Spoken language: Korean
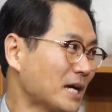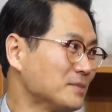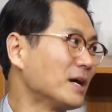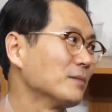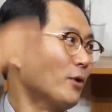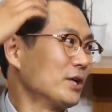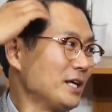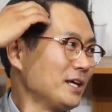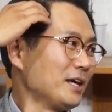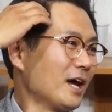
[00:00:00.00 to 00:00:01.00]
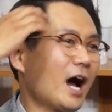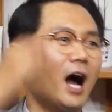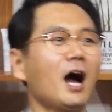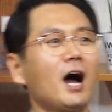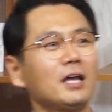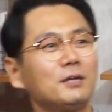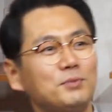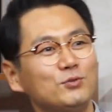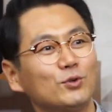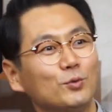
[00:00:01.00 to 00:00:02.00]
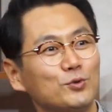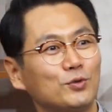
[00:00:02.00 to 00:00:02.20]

마지막에 머리. 네. 아, 이 비유 너무